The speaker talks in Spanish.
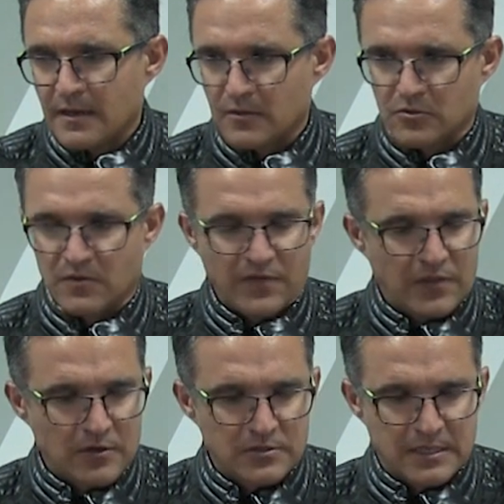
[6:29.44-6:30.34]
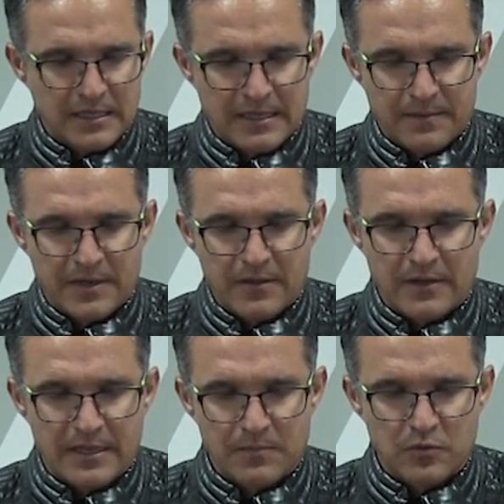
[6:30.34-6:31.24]
a todos los aficionados que han
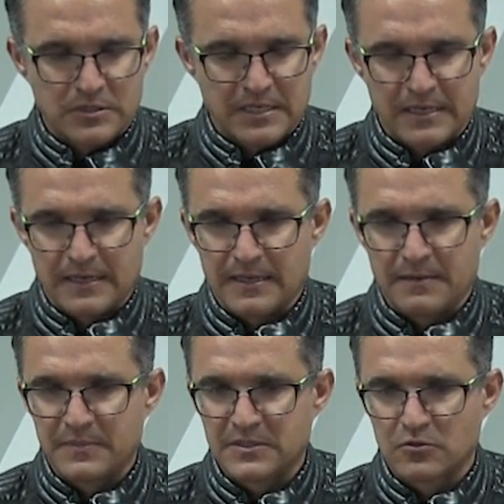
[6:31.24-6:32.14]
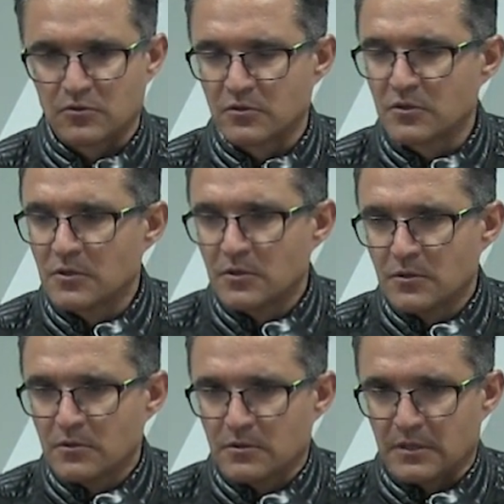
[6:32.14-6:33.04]
venido aquí, pues que hayan visto
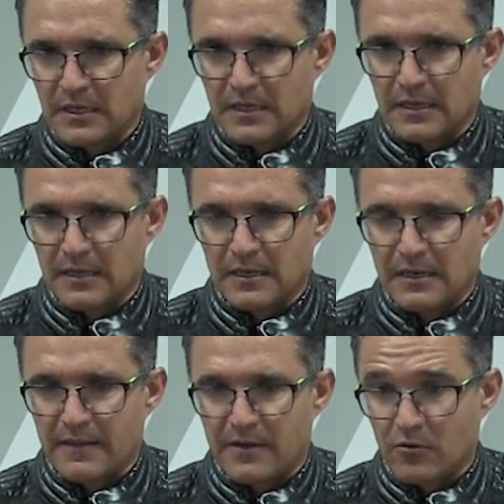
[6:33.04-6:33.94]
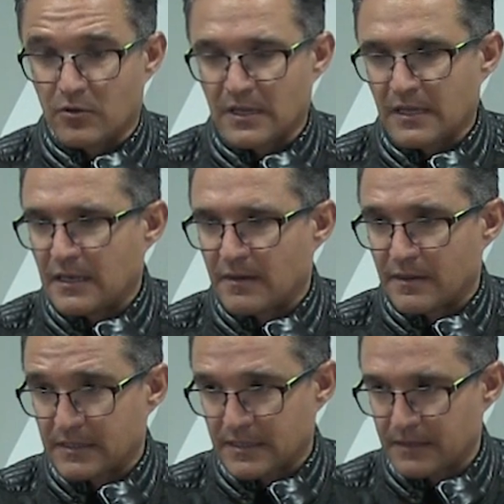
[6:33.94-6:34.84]
eh, la derrota y la
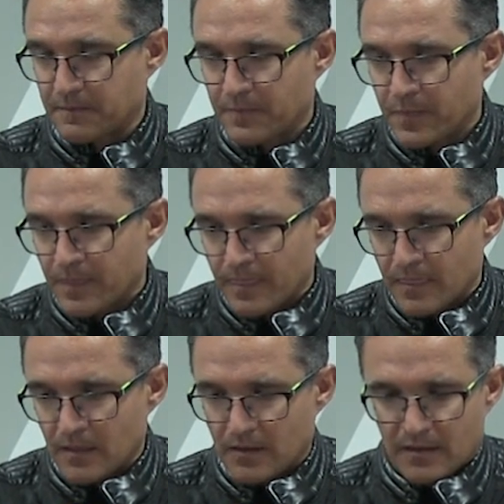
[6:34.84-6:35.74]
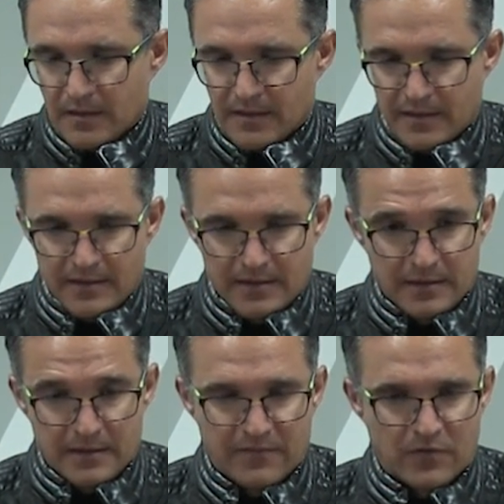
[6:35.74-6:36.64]
verdad es que eh,
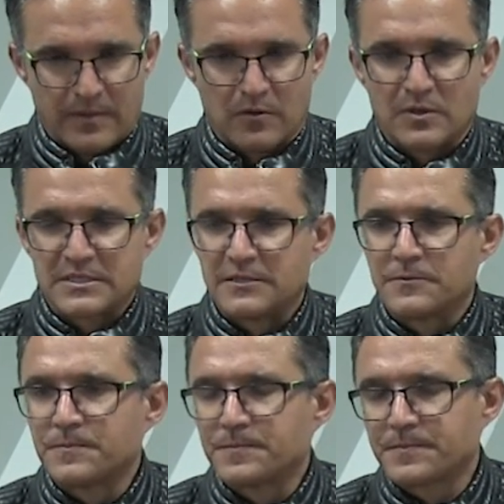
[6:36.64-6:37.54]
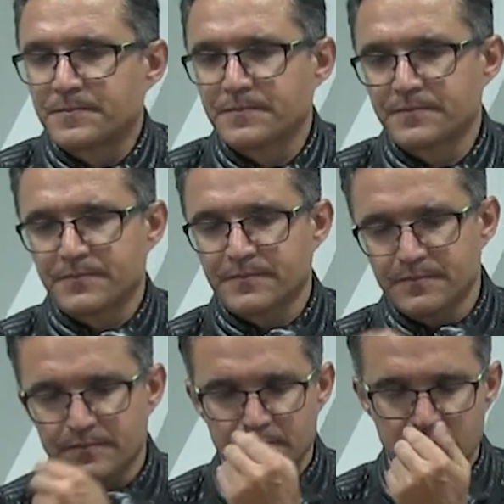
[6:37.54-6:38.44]
y de la forma como ha sido.
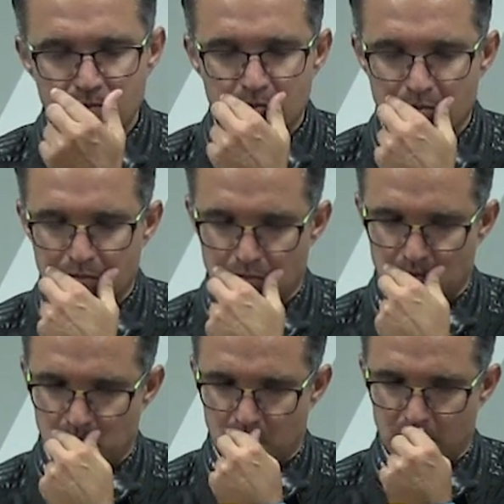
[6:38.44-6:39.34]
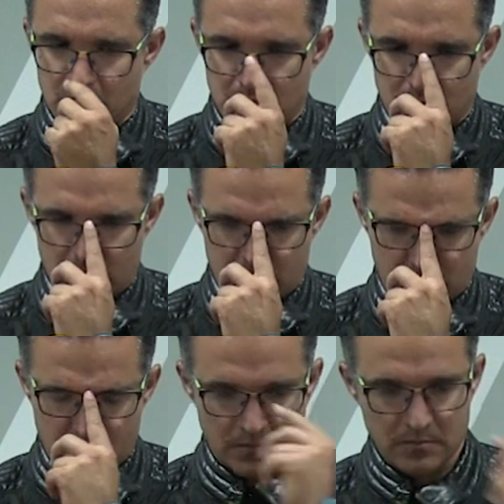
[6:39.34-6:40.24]
María, ¿el Deportivo está ahora mismo en un laberinto
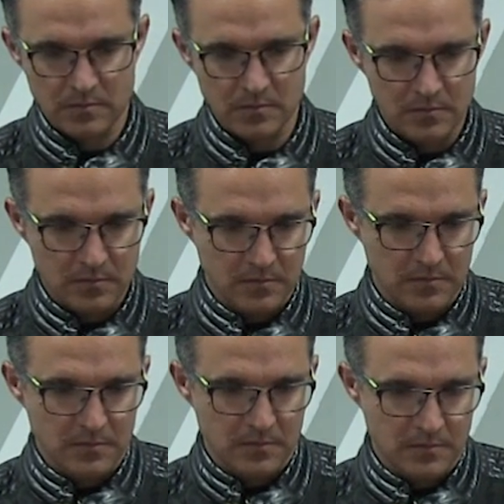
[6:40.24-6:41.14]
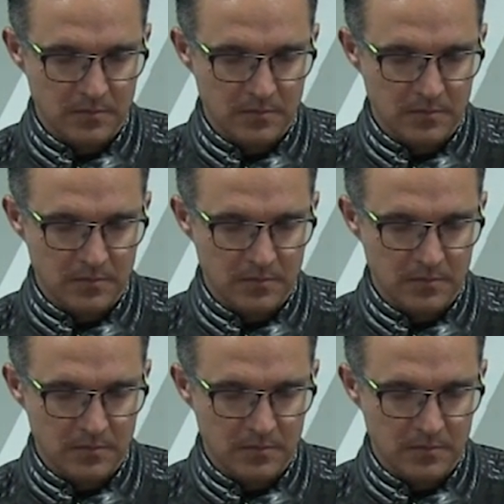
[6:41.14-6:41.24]
o en un callejón sin salida?